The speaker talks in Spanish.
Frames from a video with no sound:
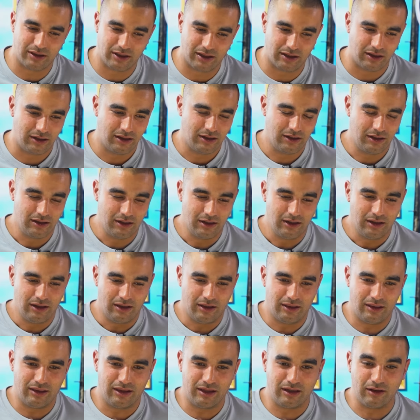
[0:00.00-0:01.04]
de
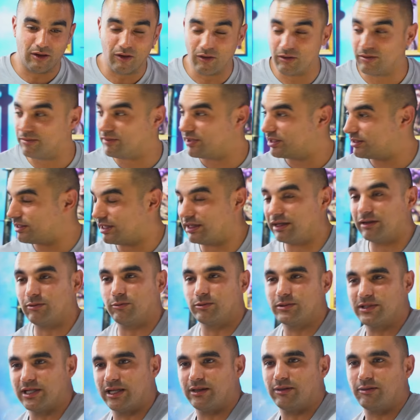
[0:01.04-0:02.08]
oh, me están
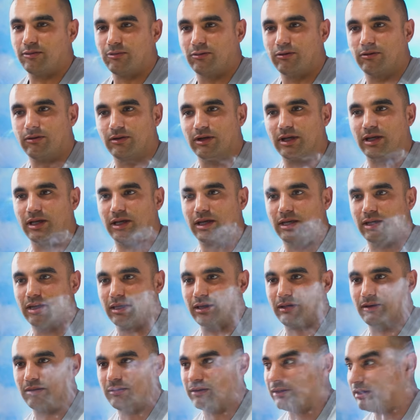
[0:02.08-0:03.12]
escuchando
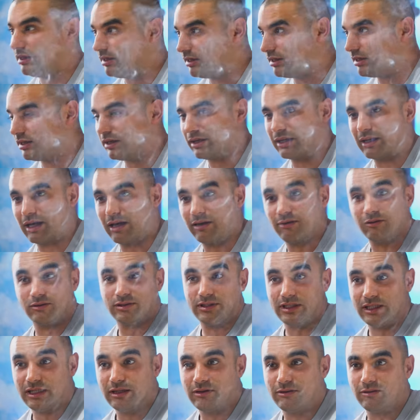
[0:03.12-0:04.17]
eh, eh chico
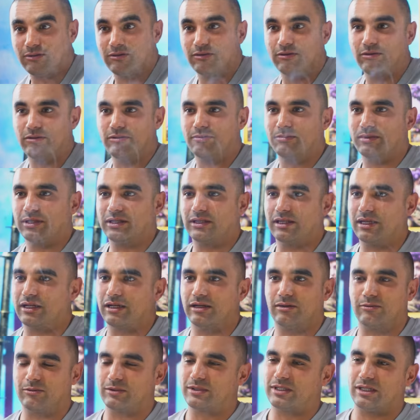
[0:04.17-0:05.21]
chicos, me están
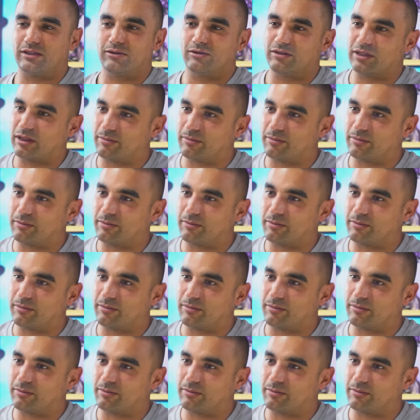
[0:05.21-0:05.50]
escuchando